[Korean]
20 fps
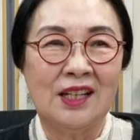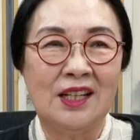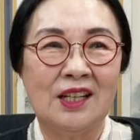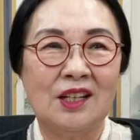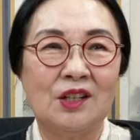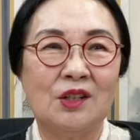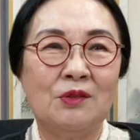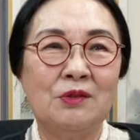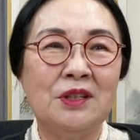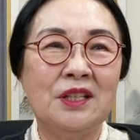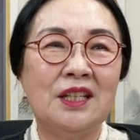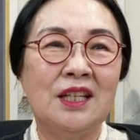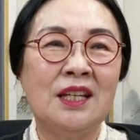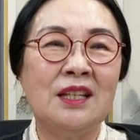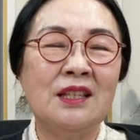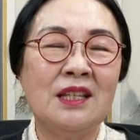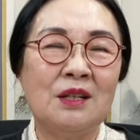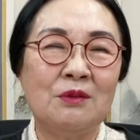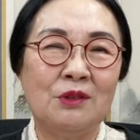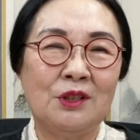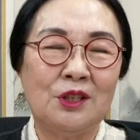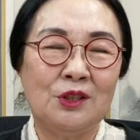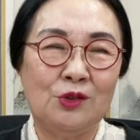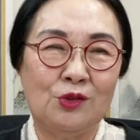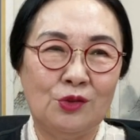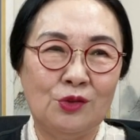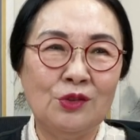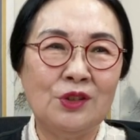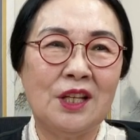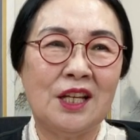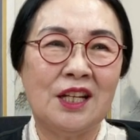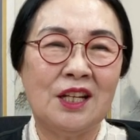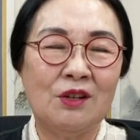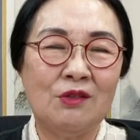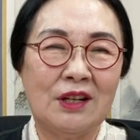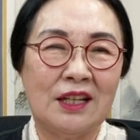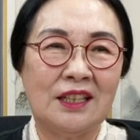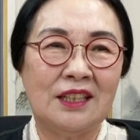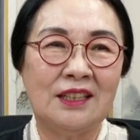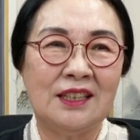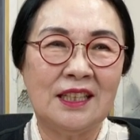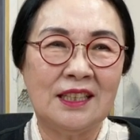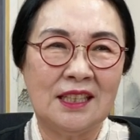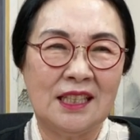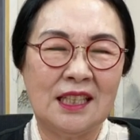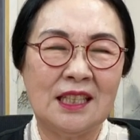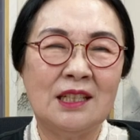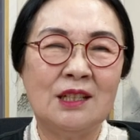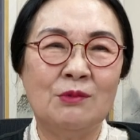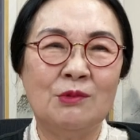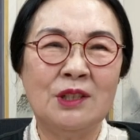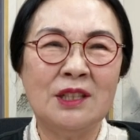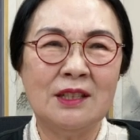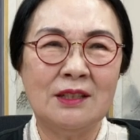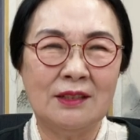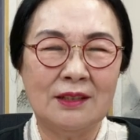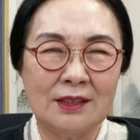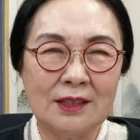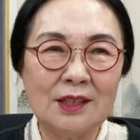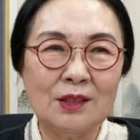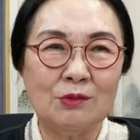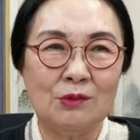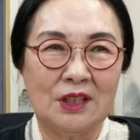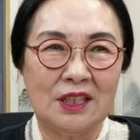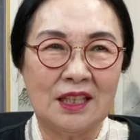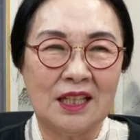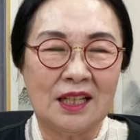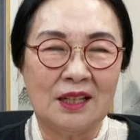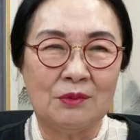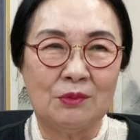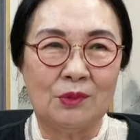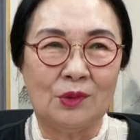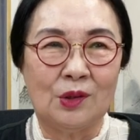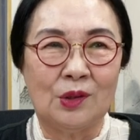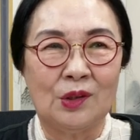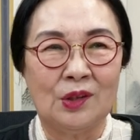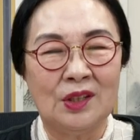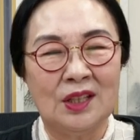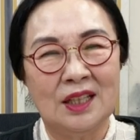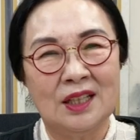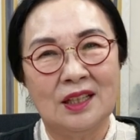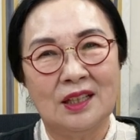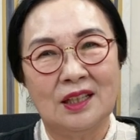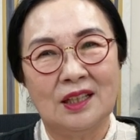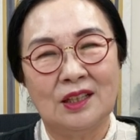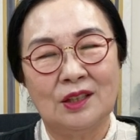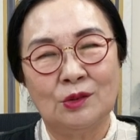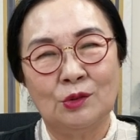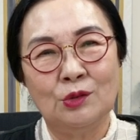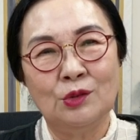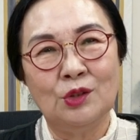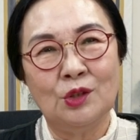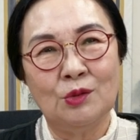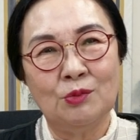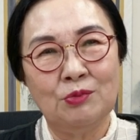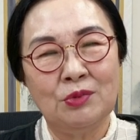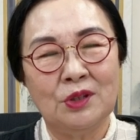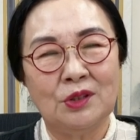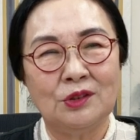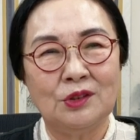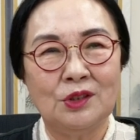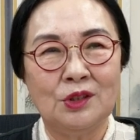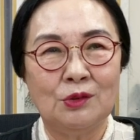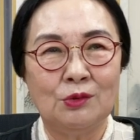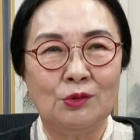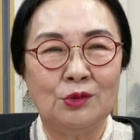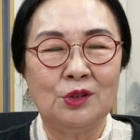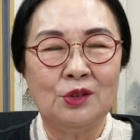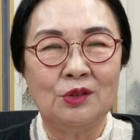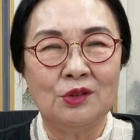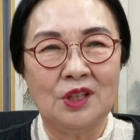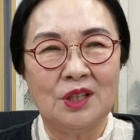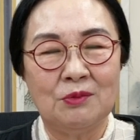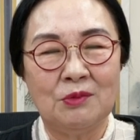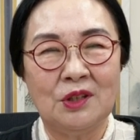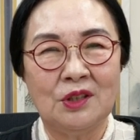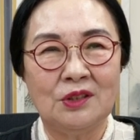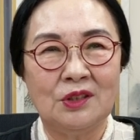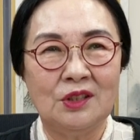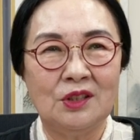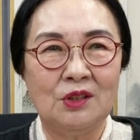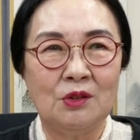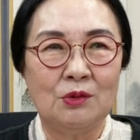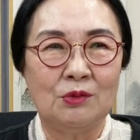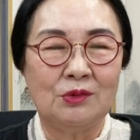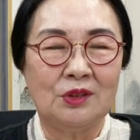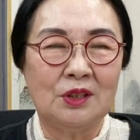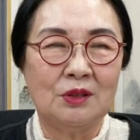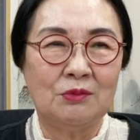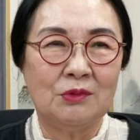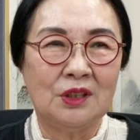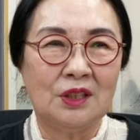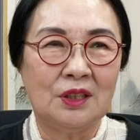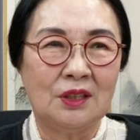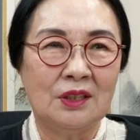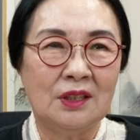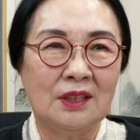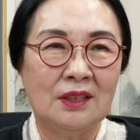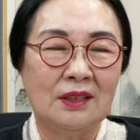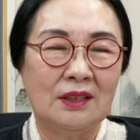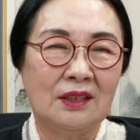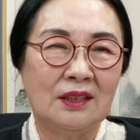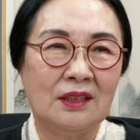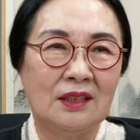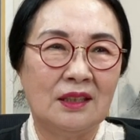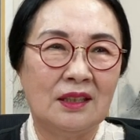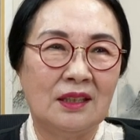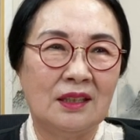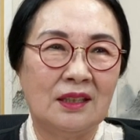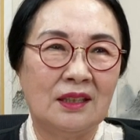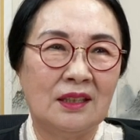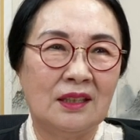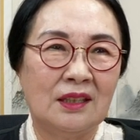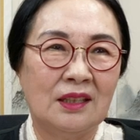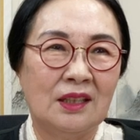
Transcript: 그건 옛날부터 쭉 내려왔는데 지금은 그렇습니다. 뭐 어, 우저, 평조, 우저, 계면조 무슨 뭐 어,